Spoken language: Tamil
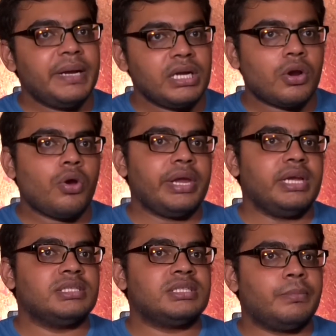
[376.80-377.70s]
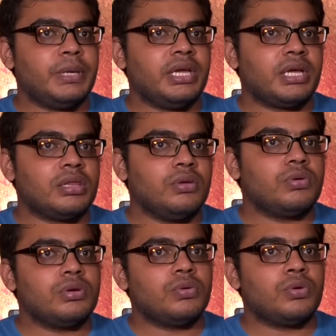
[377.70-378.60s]
பிட்காயின்ஸ் அப்படிங்கிறது
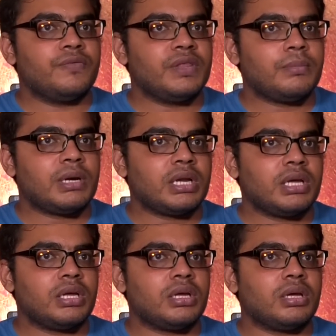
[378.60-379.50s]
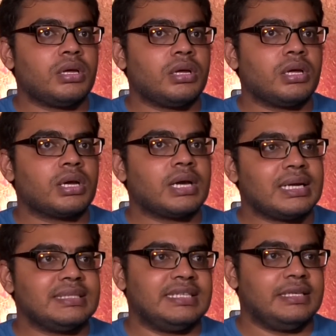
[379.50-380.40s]
ஒரு ஒரு விதமான
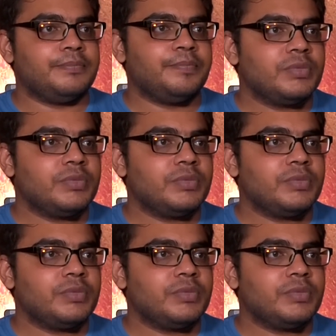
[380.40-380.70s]
கரன்சி